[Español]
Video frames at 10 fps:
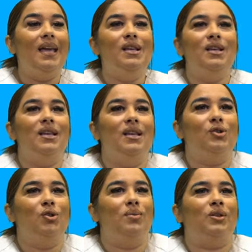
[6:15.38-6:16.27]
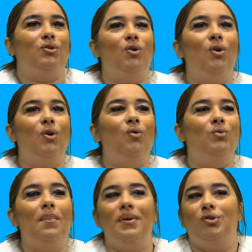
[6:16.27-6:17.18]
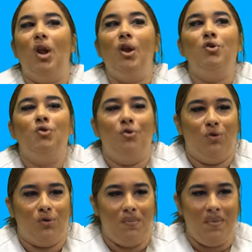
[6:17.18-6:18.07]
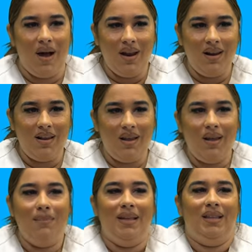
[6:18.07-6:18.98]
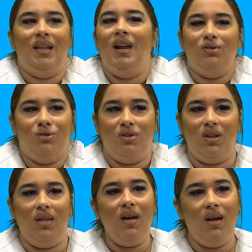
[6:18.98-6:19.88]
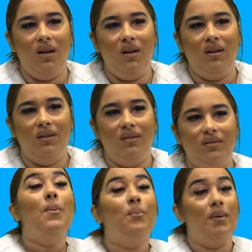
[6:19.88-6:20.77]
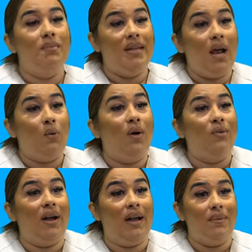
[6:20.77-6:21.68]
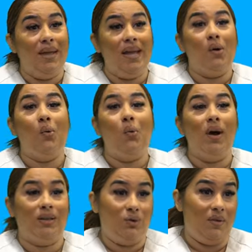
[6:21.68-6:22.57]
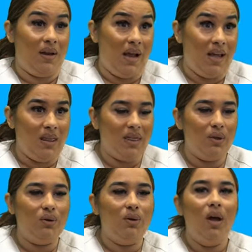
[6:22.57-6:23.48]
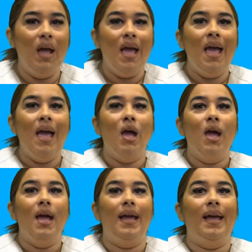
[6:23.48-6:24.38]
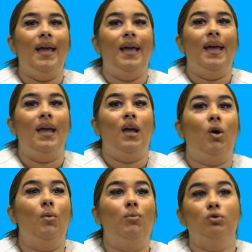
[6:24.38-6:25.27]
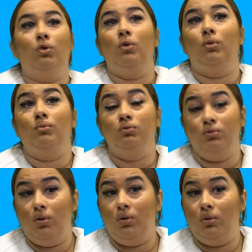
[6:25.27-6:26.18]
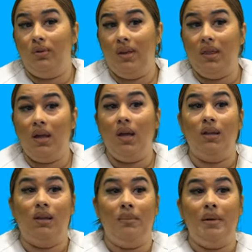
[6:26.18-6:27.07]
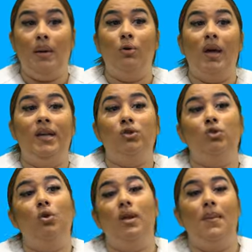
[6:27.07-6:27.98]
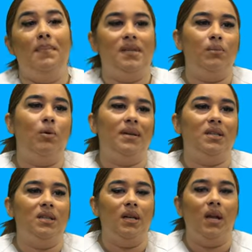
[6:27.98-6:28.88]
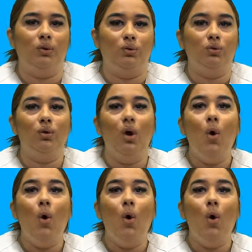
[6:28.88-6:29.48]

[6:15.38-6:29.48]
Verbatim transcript: y sobre todo una persona normal metida en la sociedad. Pues mira, cuando acabé cuarto de la ESO, eh, como todo el mundo dice, terminamos la ESO y empezamos bachillerato, ¿no?